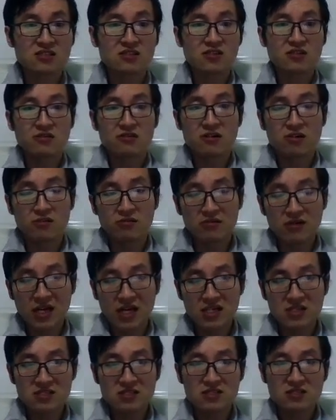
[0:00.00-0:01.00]
有偶
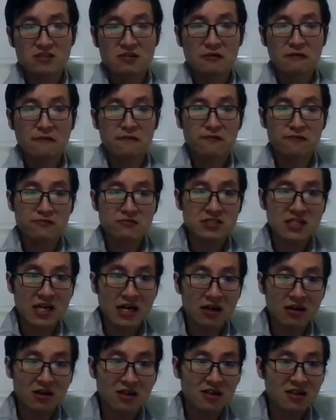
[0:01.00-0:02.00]
然性，有复
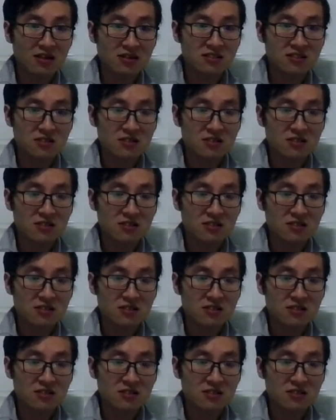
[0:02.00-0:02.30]
杂的